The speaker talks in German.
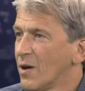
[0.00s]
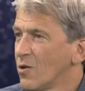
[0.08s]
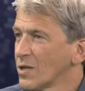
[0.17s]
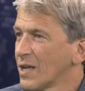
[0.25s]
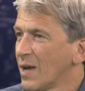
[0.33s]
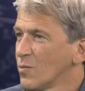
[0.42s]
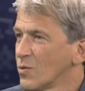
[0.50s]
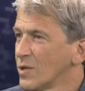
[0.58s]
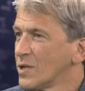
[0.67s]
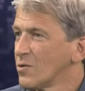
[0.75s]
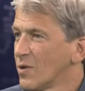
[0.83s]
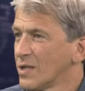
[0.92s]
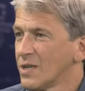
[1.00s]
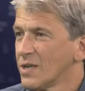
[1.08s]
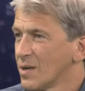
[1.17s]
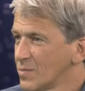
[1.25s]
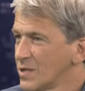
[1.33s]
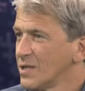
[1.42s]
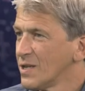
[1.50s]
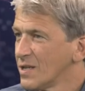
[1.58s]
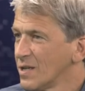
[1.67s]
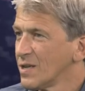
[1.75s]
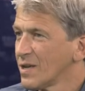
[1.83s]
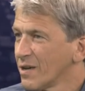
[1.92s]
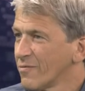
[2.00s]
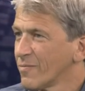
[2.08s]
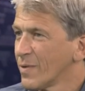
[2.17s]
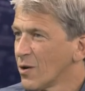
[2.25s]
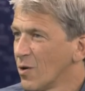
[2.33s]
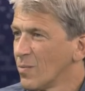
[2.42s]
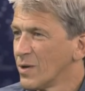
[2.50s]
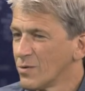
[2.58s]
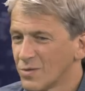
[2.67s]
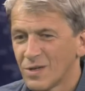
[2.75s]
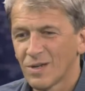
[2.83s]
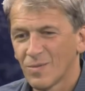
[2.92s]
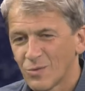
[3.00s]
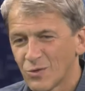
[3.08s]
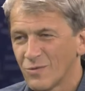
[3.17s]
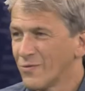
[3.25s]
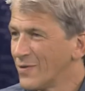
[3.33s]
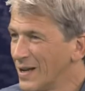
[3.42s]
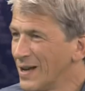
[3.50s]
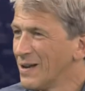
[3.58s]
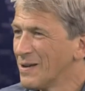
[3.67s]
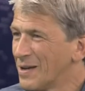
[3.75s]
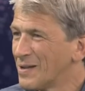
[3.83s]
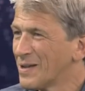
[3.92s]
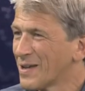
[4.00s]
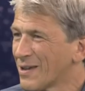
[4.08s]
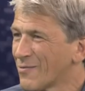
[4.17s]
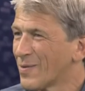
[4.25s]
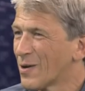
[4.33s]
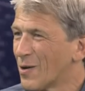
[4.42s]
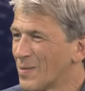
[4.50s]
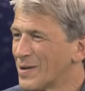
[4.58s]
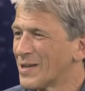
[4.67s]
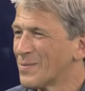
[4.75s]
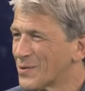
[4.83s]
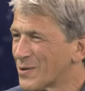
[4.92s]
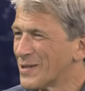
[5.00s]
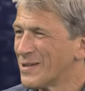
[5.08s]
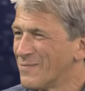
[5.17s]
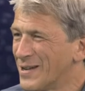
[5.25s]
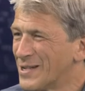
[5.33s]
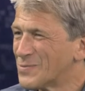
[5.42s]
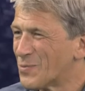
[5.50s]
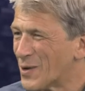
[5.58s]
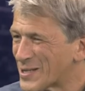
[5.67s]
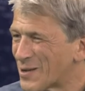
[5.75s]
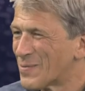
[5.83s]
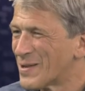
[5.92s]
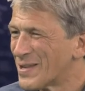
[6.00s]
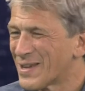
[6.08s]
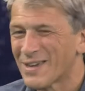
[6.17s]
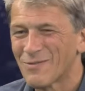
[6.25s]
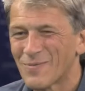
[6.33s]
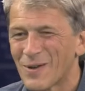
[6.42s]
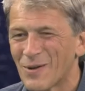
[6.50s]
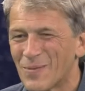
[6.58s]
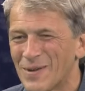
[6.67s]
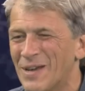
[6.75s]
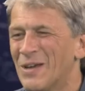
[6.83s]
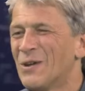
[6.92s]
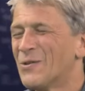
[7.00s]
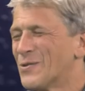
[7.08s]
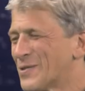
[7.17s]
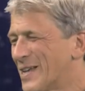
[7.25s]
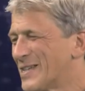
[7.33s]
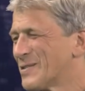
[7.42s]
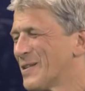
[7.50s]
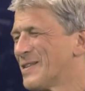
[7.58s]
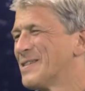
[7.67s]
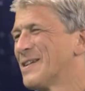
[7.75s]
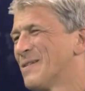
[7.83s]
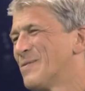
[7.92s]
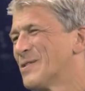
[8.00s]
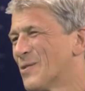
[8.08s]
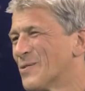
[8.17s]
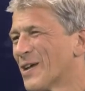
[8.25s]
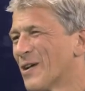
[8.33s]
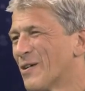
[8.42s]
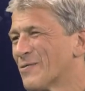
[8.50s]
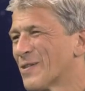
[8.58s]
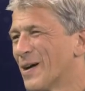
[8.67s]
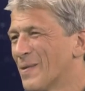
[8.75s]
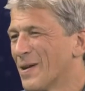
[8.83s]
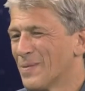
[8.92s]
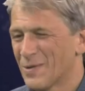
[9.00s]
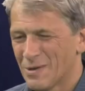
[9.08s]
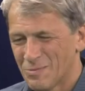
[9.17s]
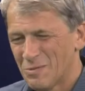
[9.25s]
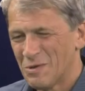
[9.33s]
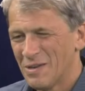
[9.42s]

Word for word: war auch drei Monate dort, ich habe es nicht in den Griff bekommen und ich habe schon viel in den Griff bekommen. Ich habe sogar den Wiener Sportclub in den Griff bekommen und das dort ist eine besondere Aufgabe. Aber